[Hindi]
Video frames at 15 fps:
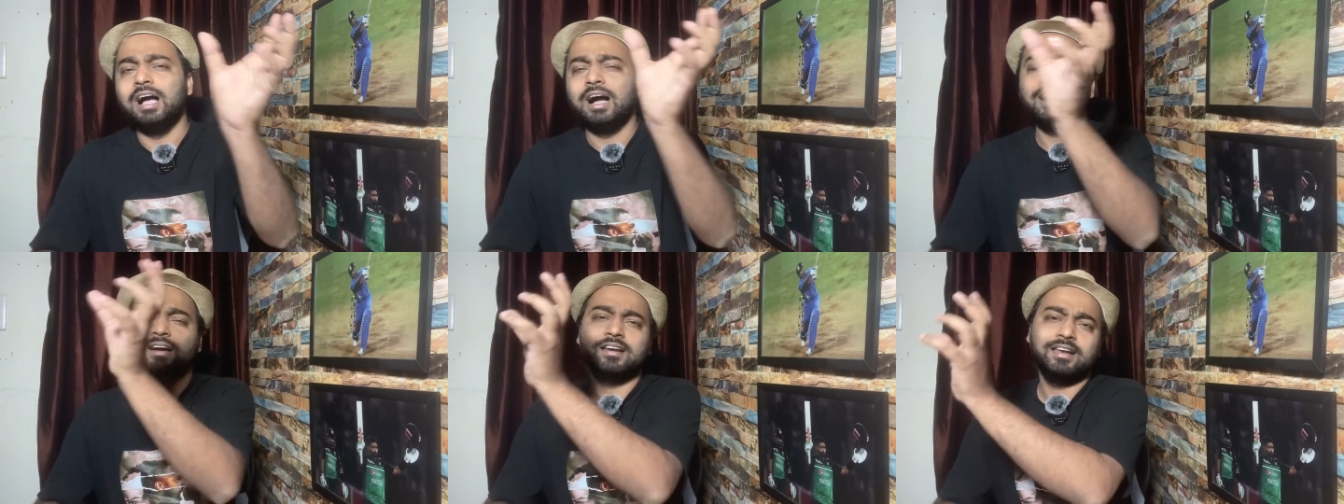
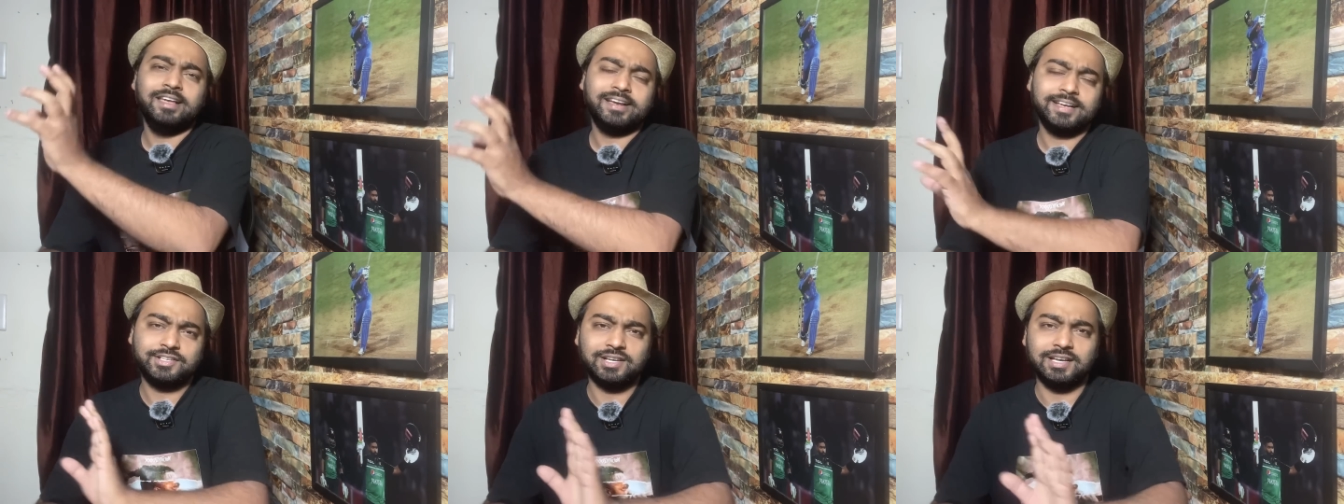अगर
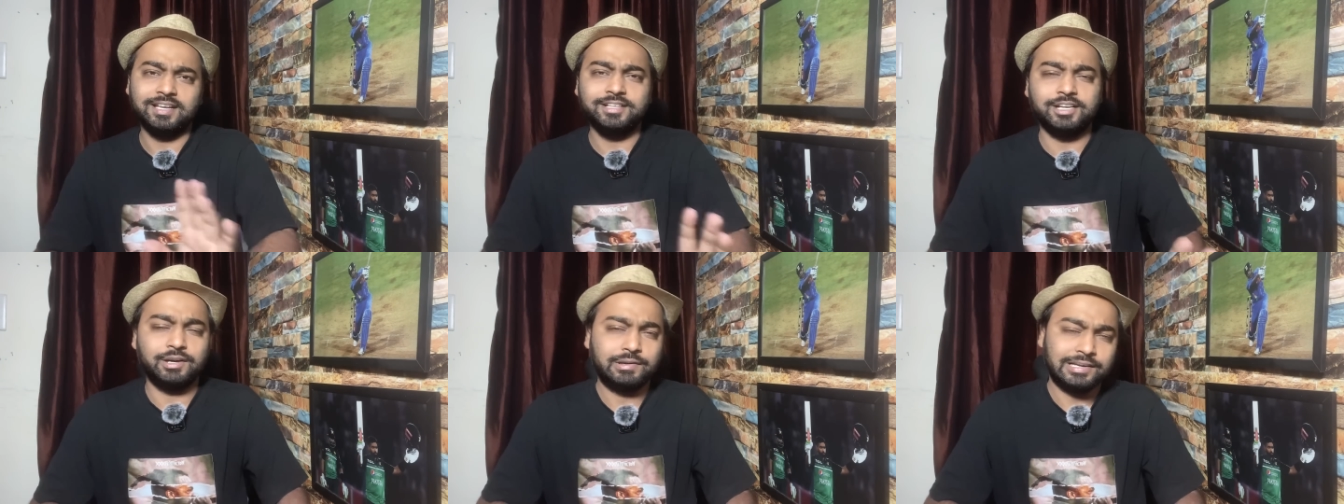लेके चले
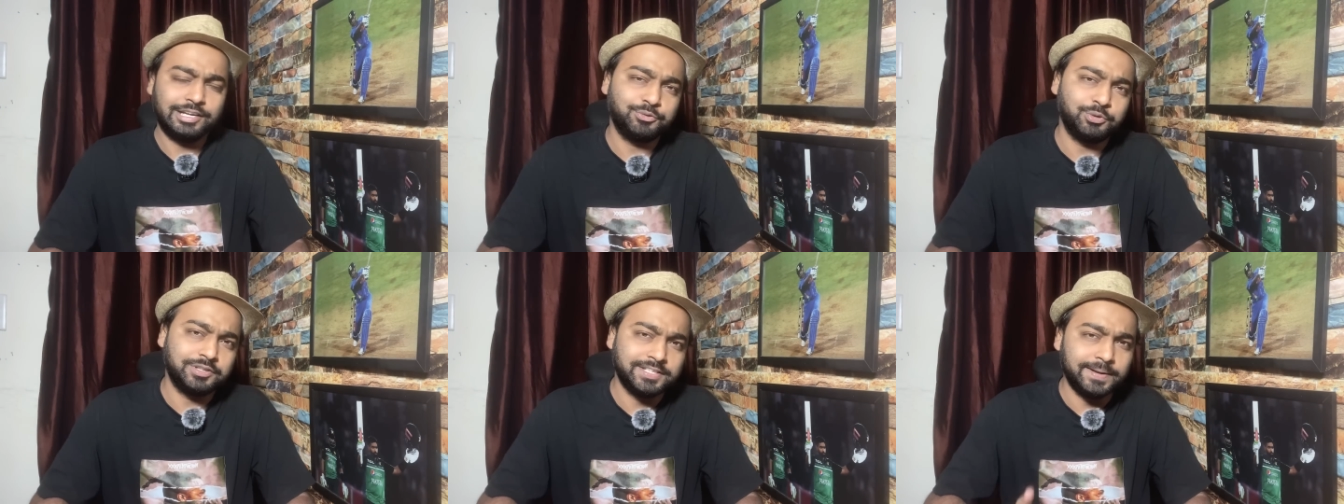जाओगे ना
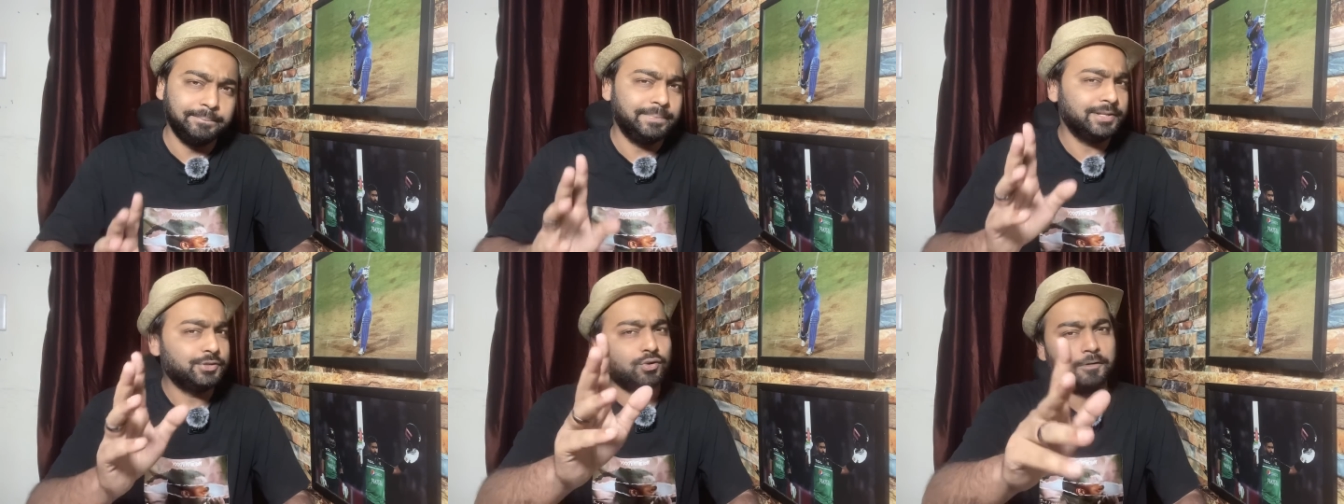तो
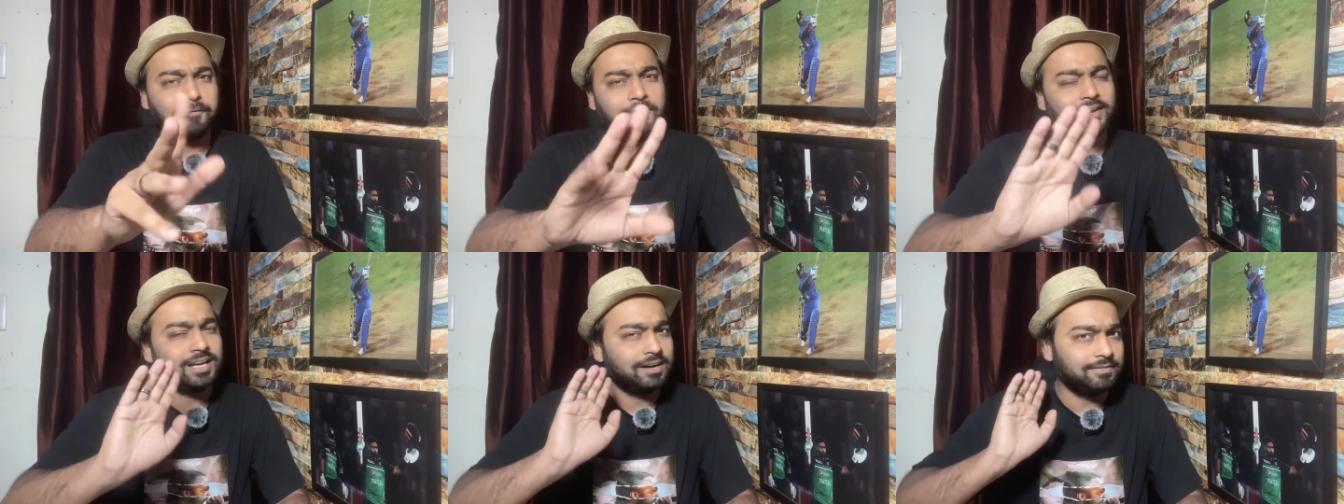चैंपियंस
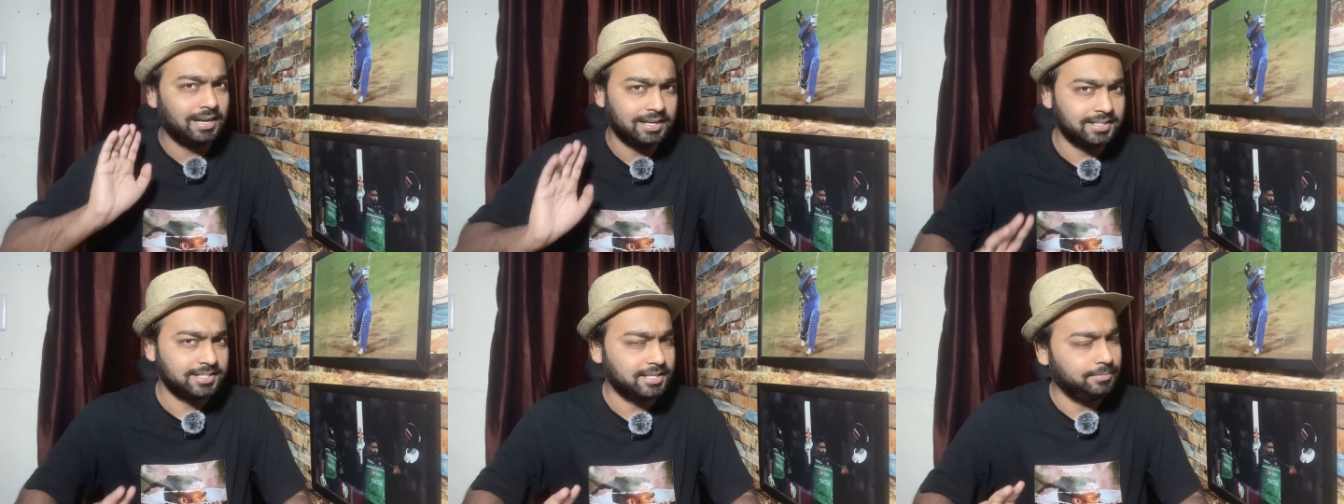ट्रॉफी
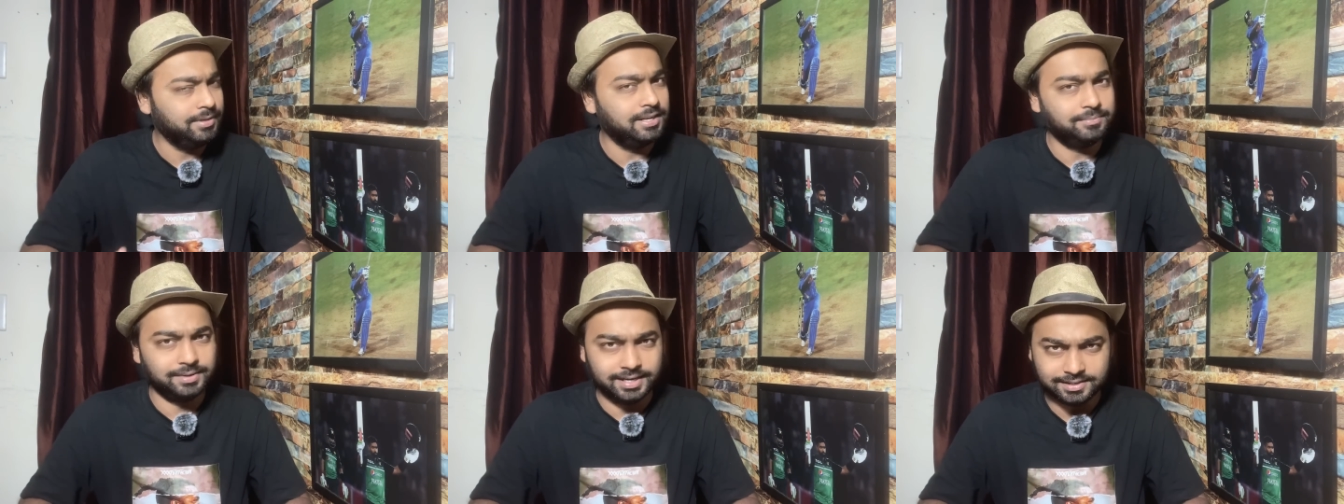करवाने से भी
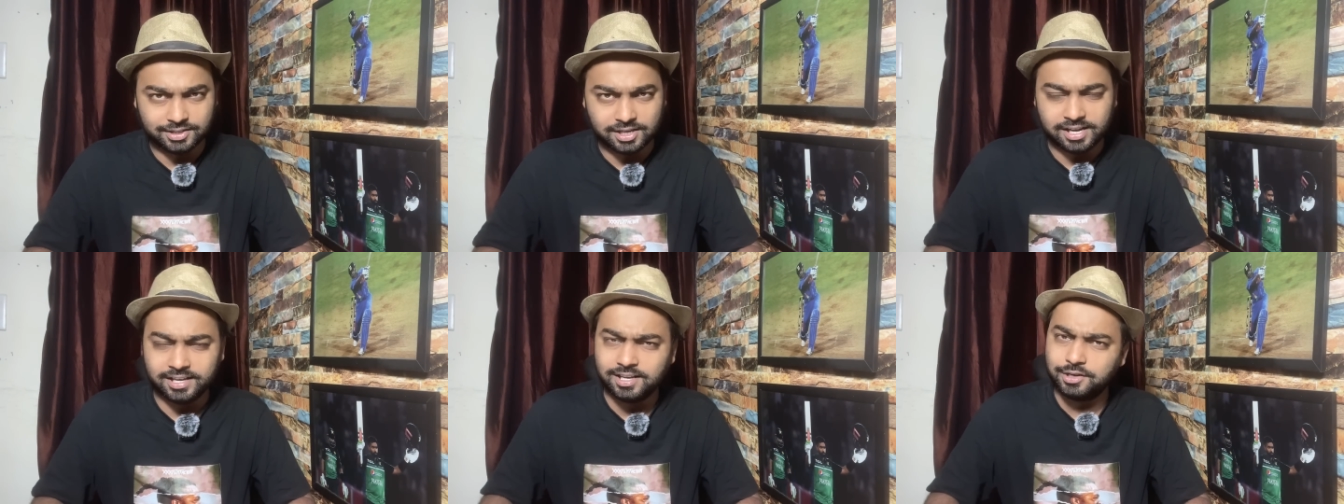हम रह
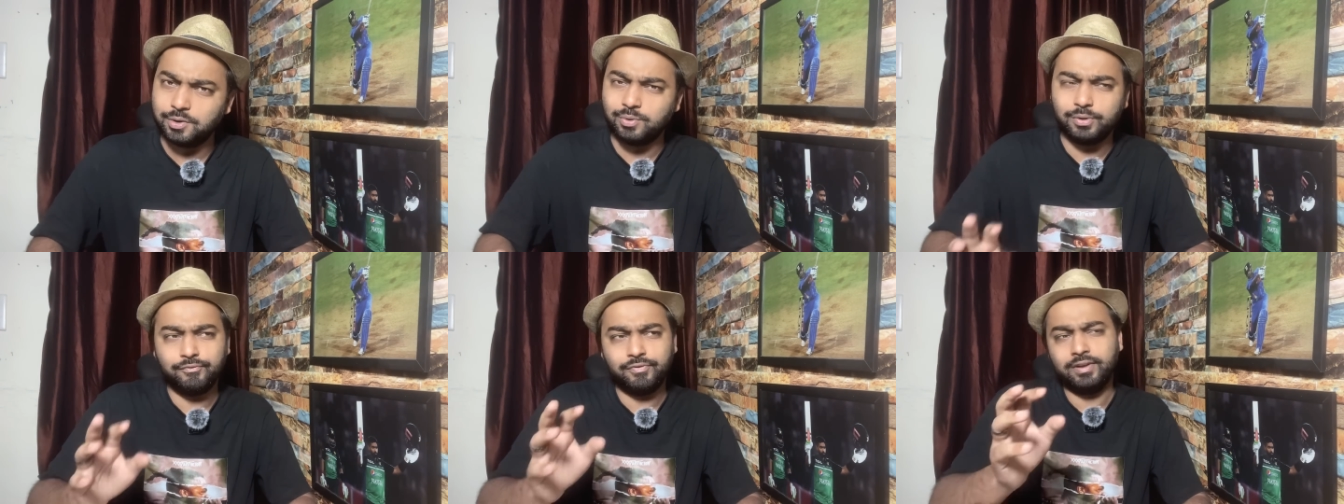जाएंगे
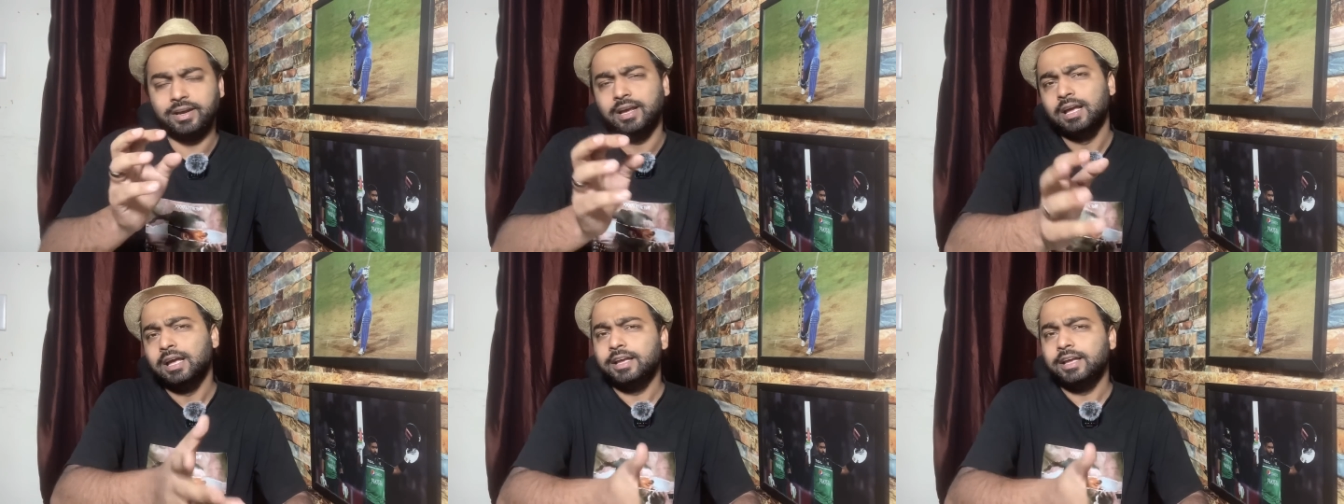क्योंकि फिर